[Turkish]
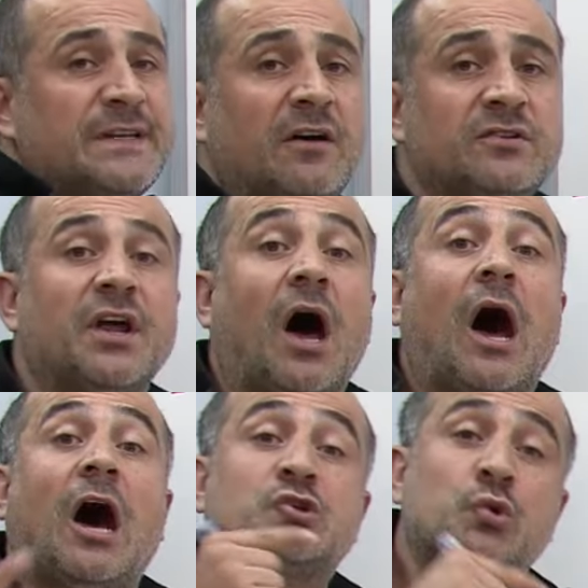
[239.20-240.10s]
sınavları
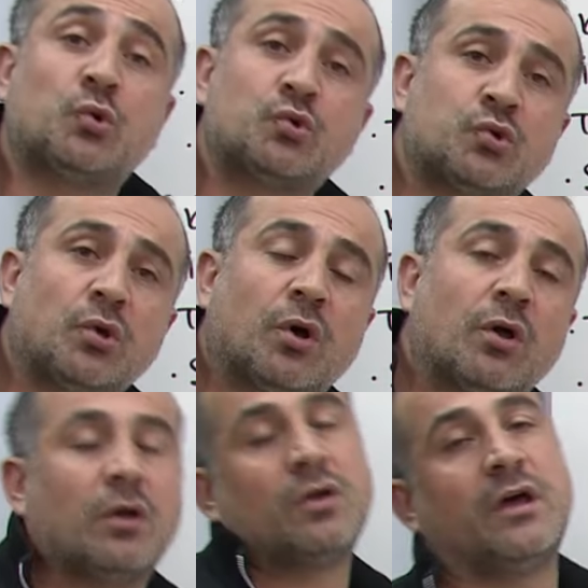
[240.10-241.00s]
açık
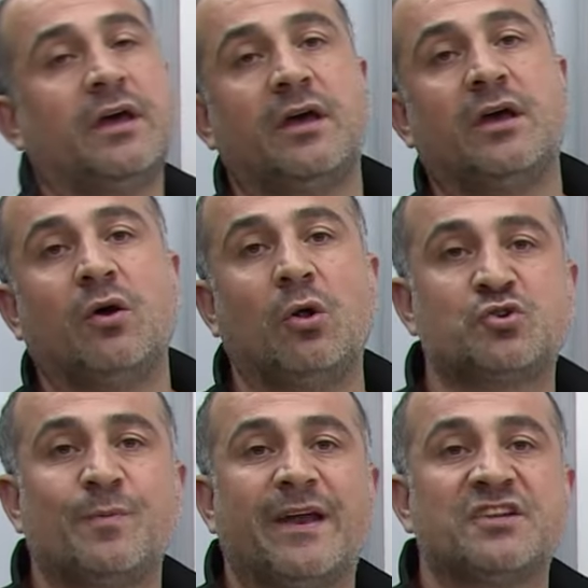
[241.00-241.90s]
uçlu e,
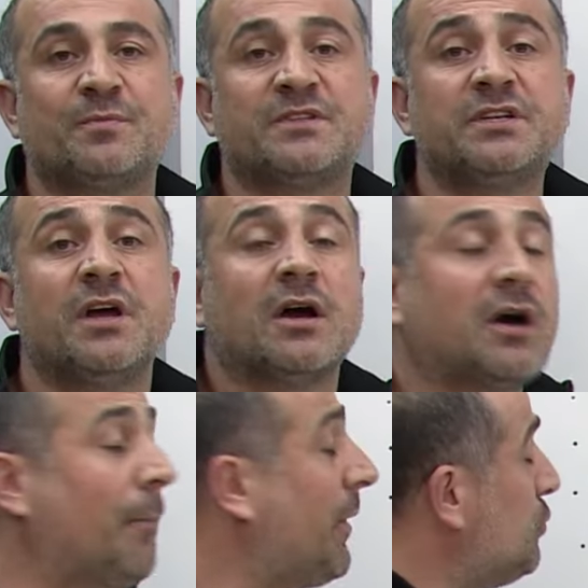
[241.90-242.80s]
ölçüm aracı mıdır?
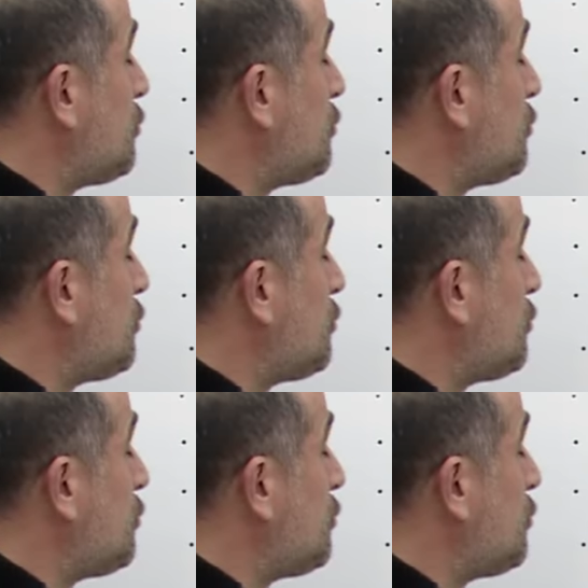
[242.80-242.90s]
Kapalı